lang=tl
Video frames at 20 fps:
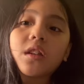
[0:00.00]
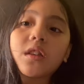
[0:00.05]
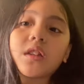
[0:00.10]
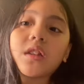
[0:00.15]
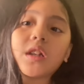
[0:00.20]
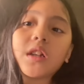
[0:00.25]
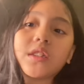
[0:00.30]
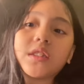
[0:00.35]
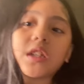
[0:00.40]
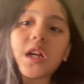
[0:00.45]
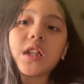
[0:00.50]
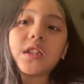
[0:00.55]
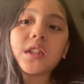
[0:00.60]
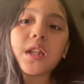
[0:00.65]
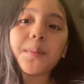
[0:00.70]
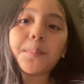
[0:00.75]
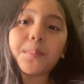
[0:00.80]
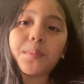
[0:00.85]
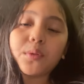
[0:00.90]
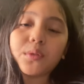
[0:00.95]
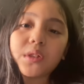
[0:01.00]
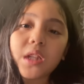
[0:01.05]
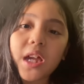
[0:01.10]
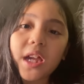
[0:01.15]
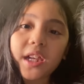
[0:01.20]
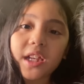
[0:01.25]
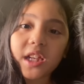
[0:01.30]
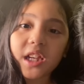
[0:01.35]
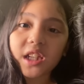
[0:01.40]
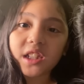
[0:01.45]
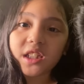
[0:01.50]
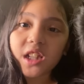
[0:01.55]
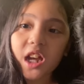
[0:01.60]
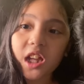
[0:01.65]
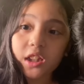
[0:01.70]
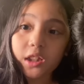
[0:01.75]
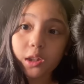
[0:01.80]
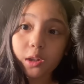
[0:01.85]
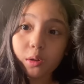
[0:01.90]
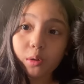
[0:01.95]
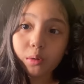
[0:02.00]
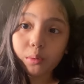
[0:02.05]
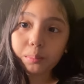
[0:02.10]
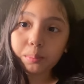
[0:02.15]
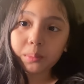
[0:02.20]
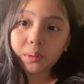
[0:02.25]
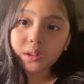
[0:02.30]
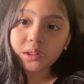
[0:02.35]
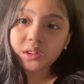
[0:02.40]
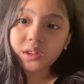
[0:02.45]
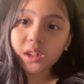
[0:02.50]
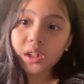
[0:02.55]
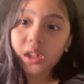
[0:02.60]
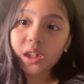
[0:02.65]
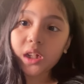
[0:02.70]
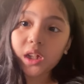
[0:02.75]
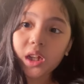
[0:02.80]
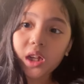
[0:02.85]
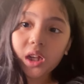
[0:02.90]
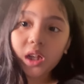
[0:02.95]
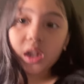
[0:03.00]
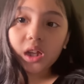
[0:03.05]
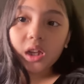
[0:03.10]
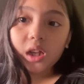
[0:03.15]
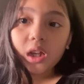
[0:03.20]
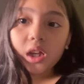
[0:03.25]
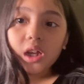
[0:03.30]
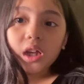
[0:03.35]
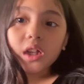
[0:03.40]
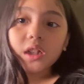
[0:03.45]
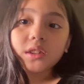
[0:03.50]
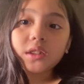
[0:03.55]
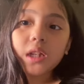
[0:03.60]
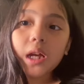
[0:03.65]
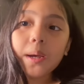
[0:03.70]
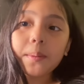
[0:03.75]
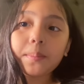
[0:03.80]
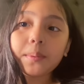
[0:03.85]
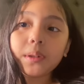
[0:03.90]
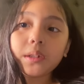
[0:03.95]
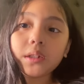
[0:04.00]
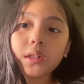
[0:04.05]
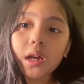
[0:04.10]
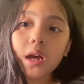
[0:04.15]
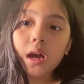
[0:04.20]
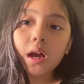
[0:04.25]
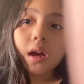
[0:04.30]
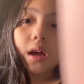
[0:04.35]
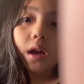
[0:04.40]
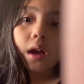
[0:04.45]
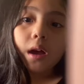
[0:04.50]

Nagtatapo tayo kay Daddy Rob kasi sabi niya,